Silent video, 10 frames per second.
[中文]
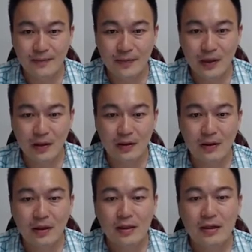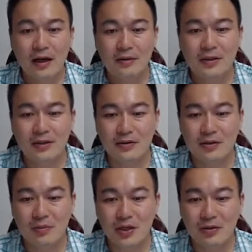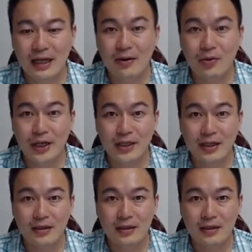好，那 e p s i l o n 是没有单位的。